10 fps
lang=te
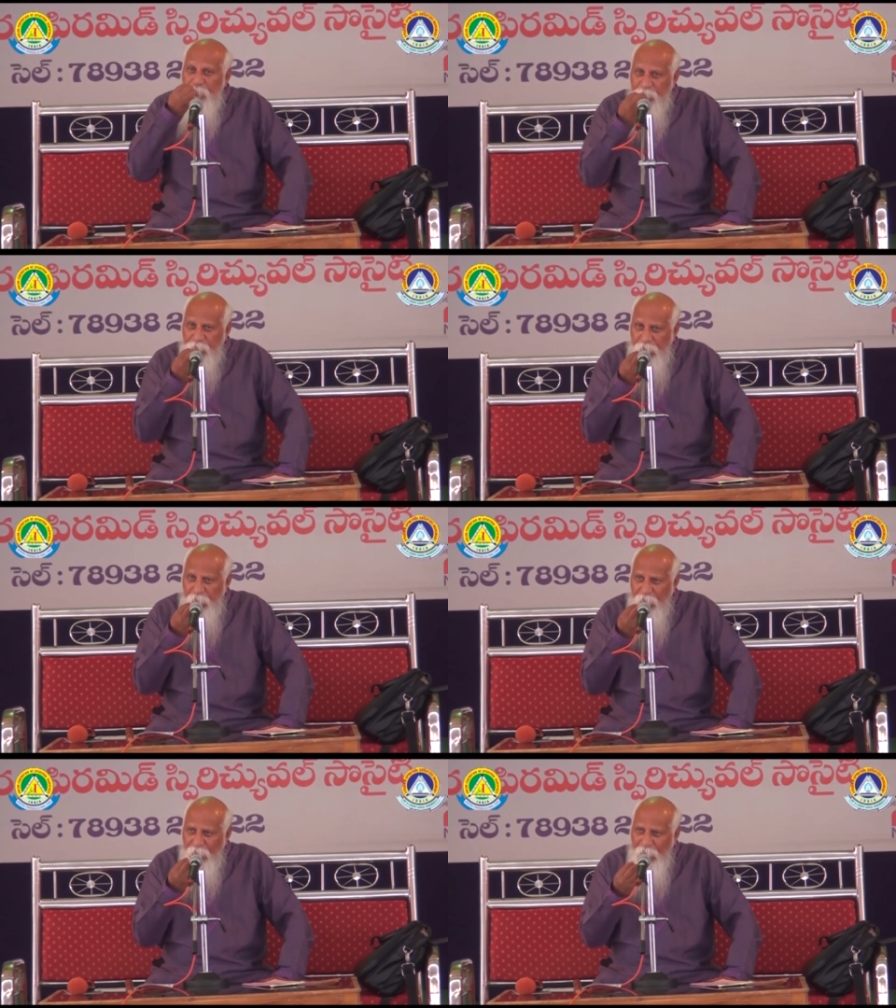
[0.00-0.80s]
పెడితే
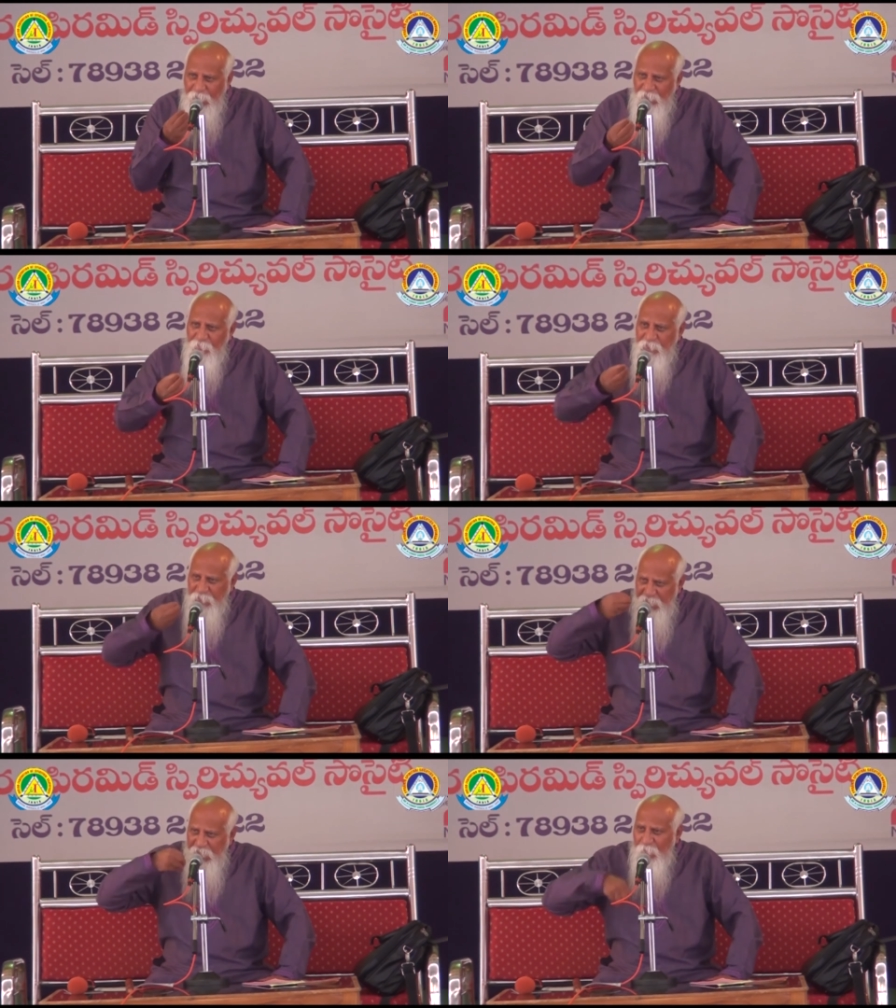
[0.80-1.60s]
అది మన
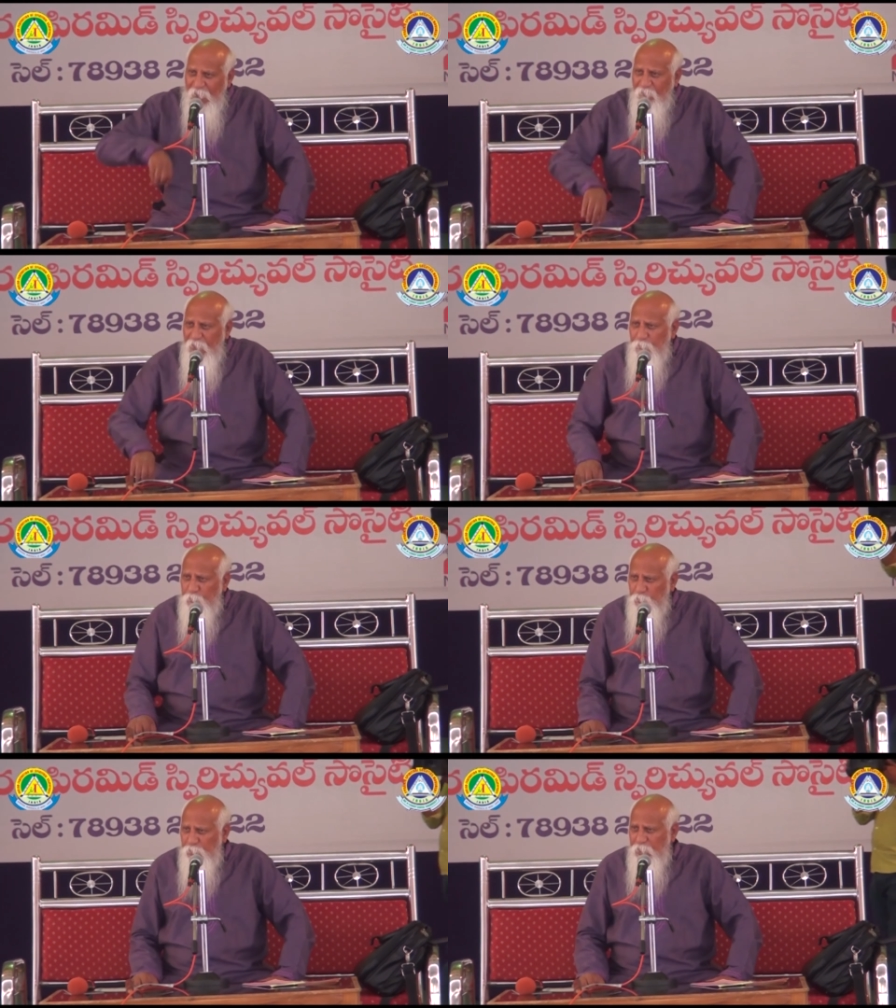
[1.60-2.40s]
శరీర భాగం
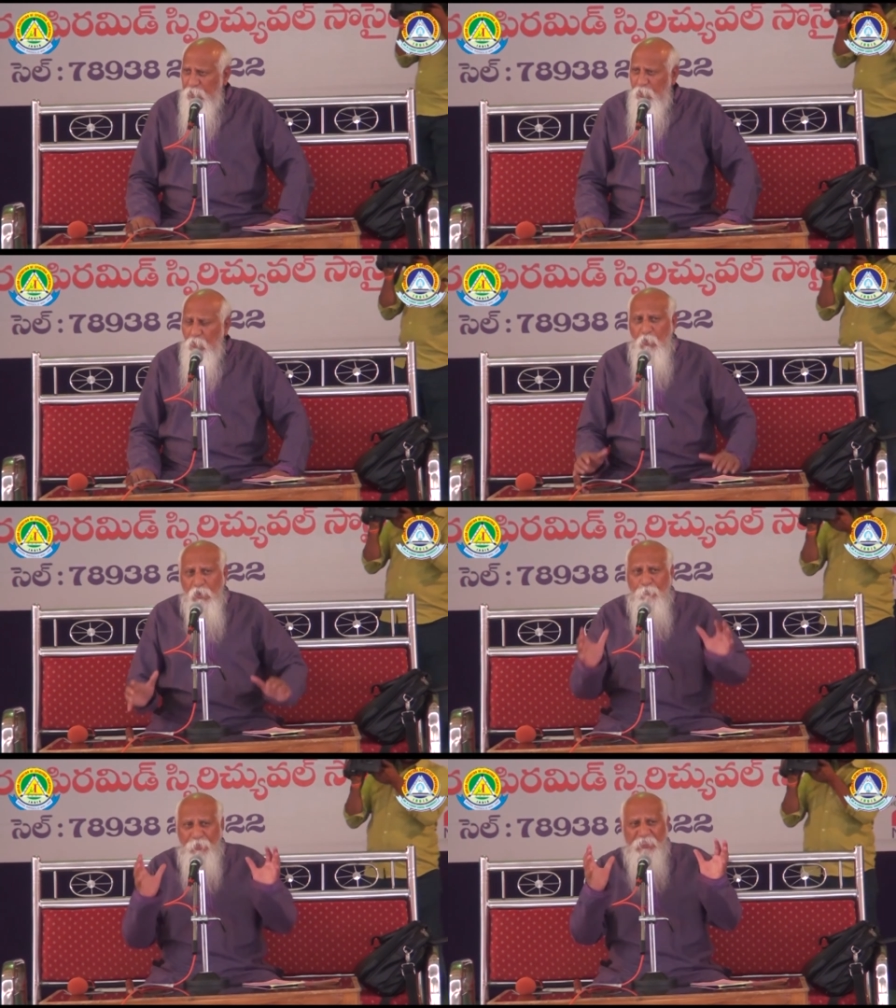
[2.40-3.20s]
అయిపోతుంది
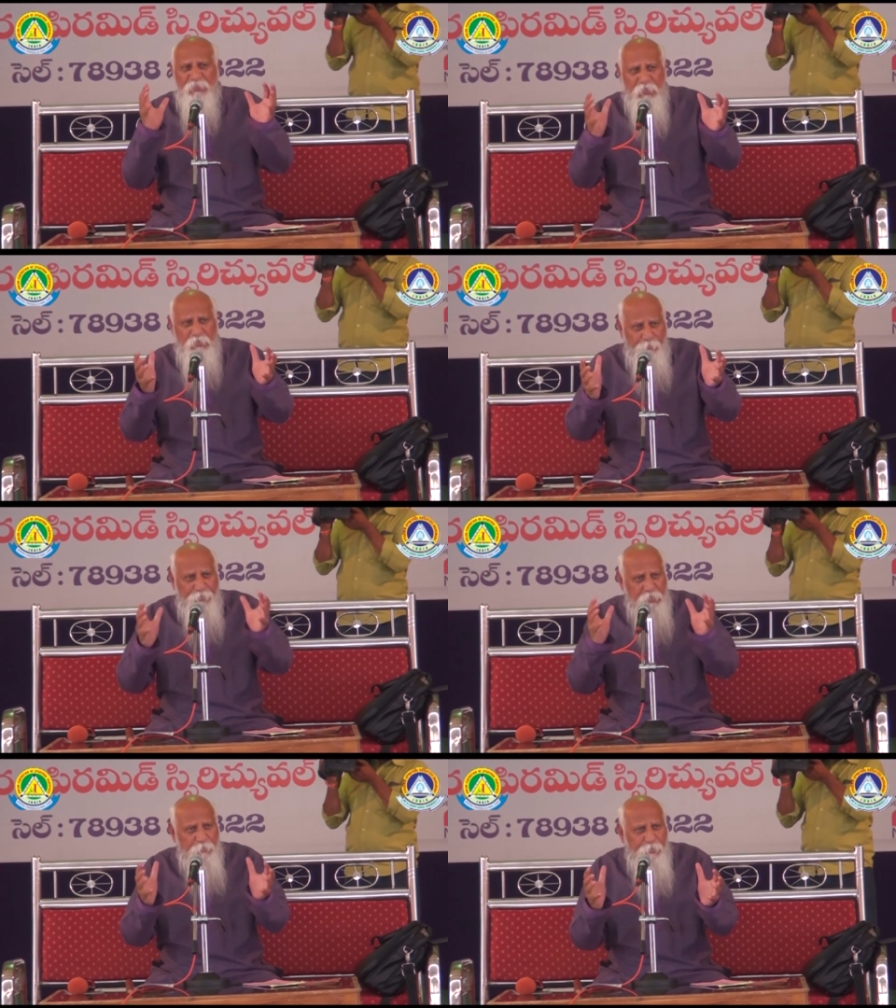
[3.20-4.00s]
ఒక పనసండు
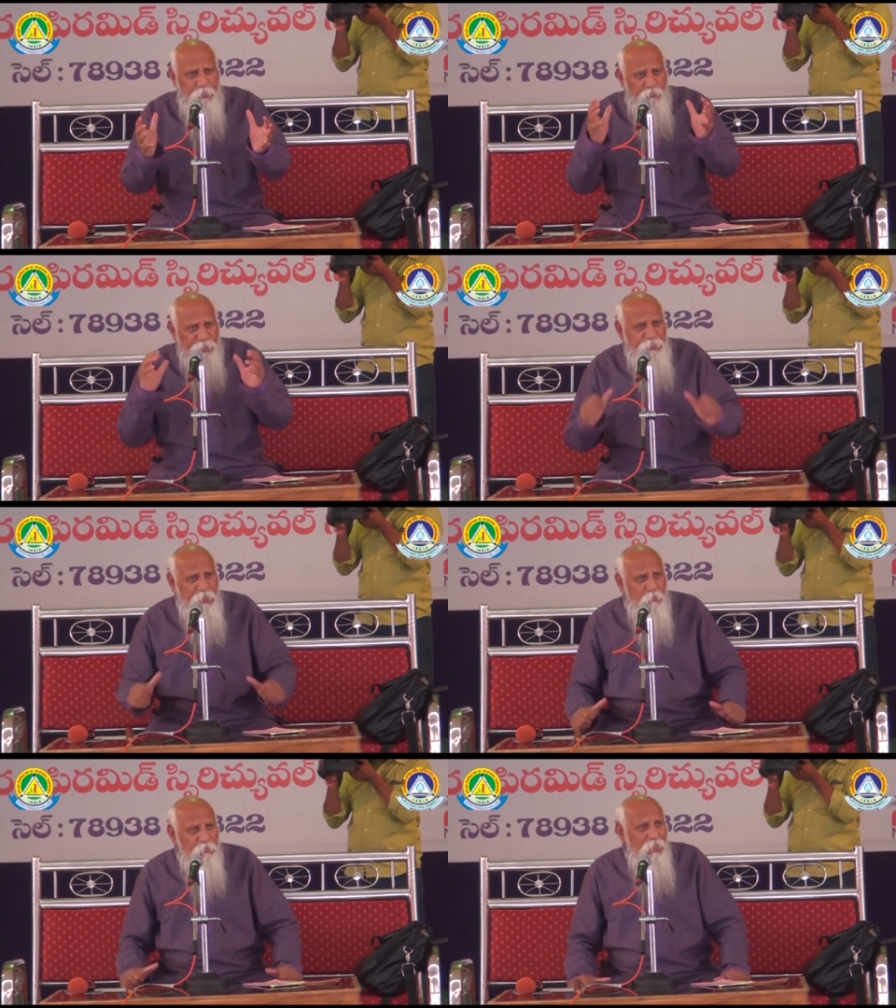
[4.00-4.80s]
పండు
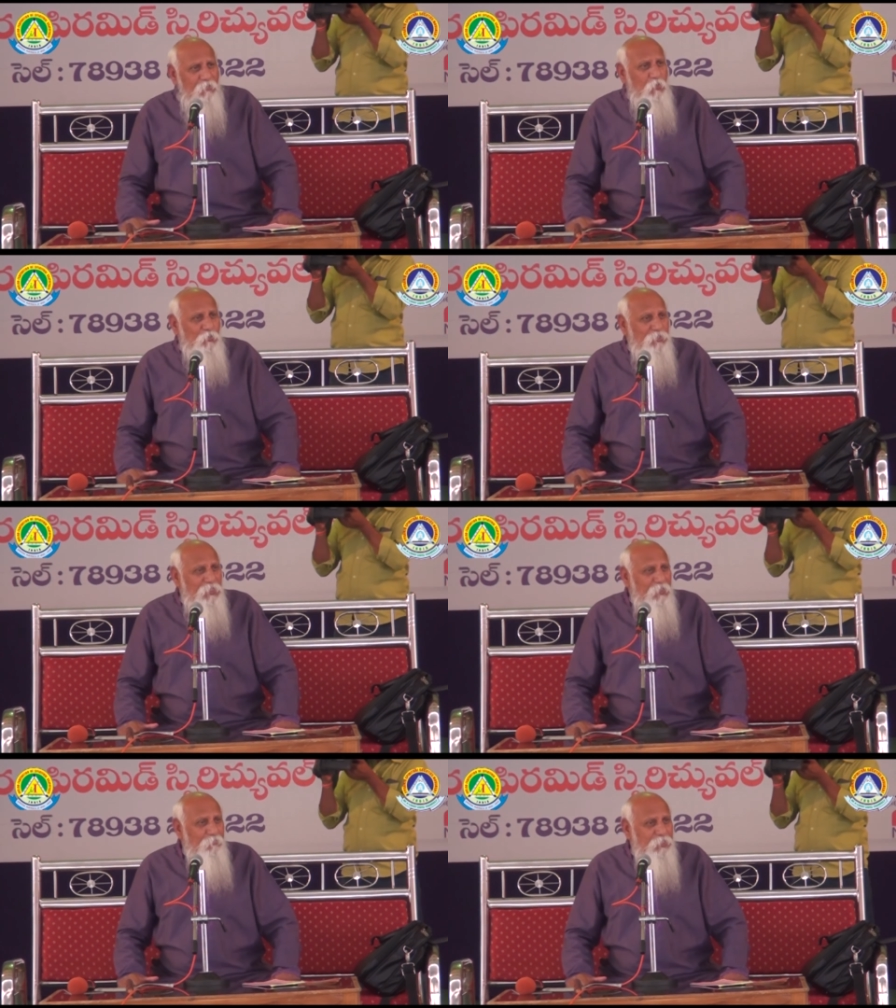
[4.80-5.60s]
తింటాం ఏమవుతుంది
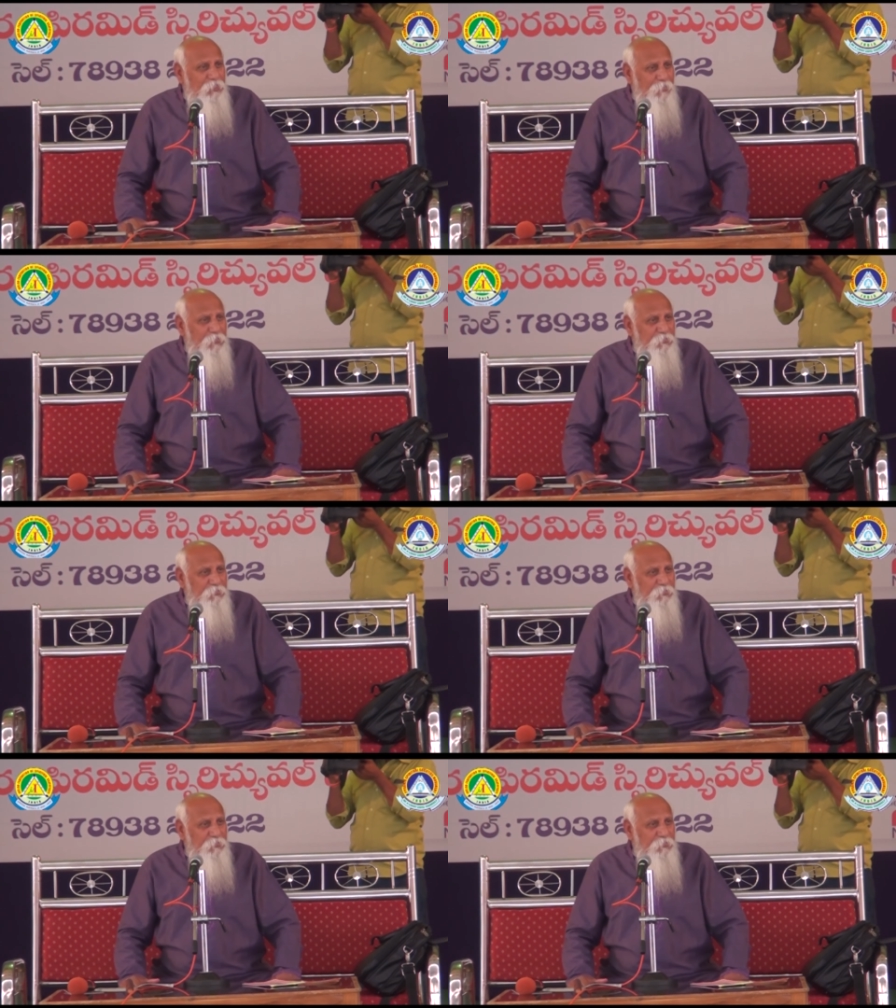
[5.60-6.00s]
పనస పండు